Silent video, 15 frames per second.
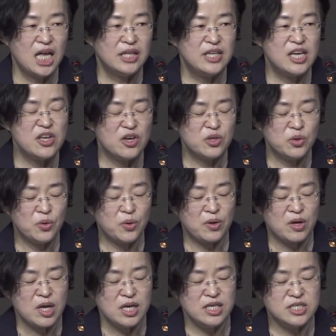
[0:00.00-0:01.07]
그, 내년도
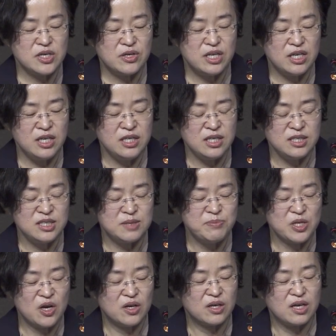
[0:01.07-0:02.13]

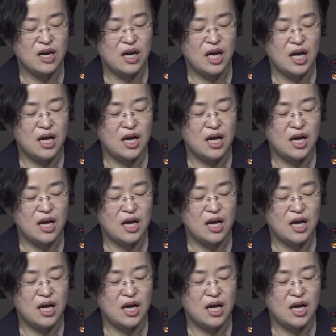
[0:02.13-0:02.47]
2020년 그